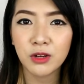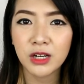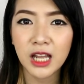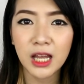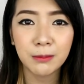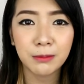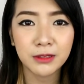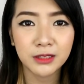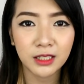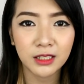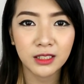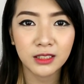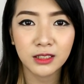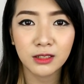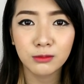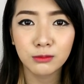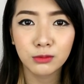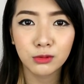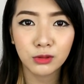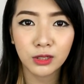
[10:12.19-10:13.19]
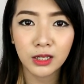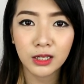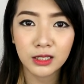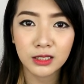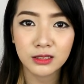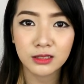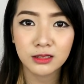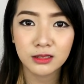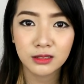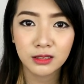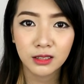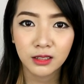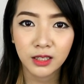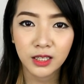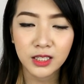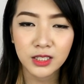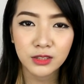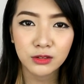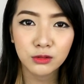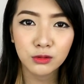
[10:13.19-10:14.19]
wala pa talagang bukas.
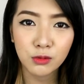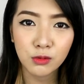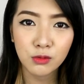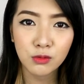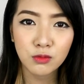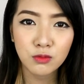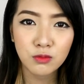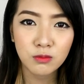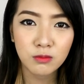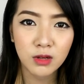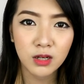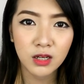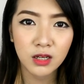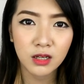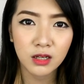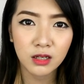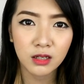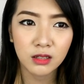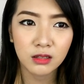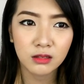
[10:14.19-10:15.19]
And nung mga